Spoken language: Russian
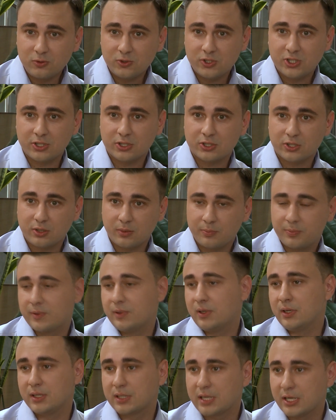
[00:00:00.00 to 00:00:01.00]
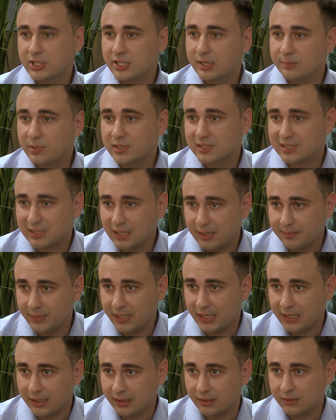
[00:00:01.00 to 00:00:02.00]
Лучше, чтобы э, Кощей был
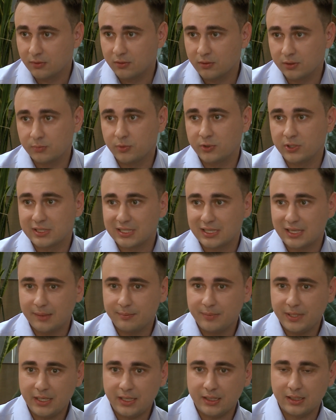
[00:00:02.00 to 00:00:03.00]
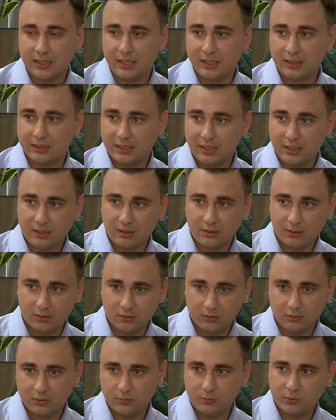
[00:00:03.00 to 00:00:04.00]
слабее. Он будет слабее, когда
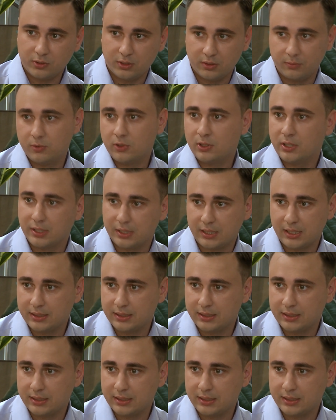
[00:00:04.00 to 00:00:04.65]
он будет более